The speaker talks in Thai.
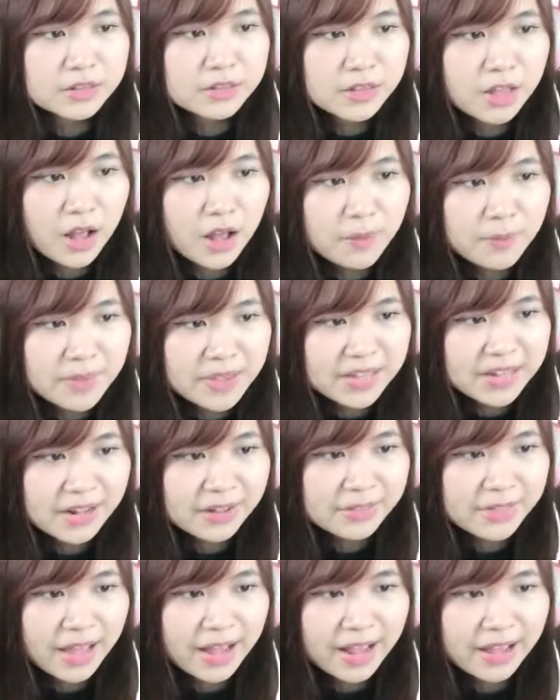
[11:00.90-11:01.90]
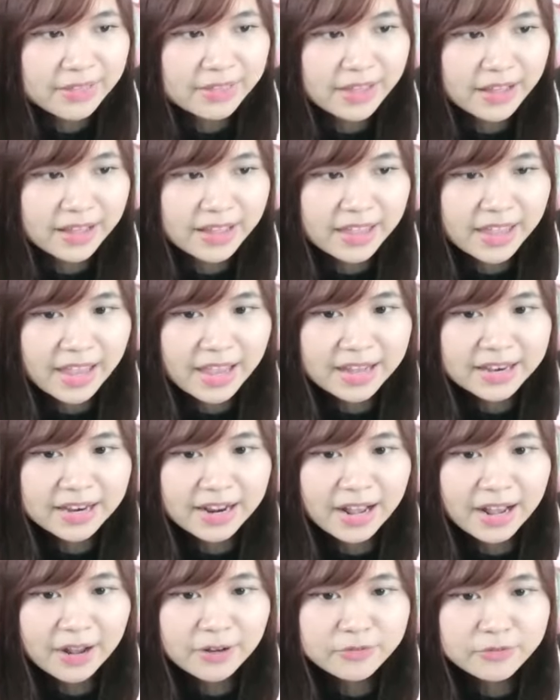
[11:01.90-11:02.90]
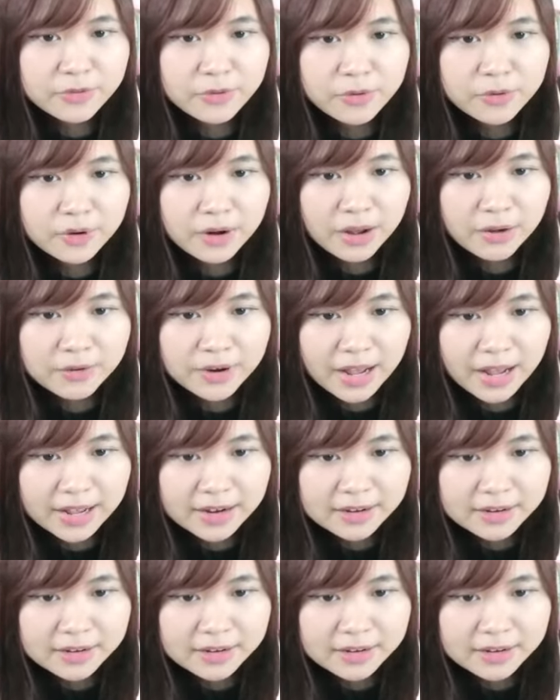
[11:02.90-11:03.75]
ต้องมีทักษะการสังเกตนะคะฝูงเหล่านั้น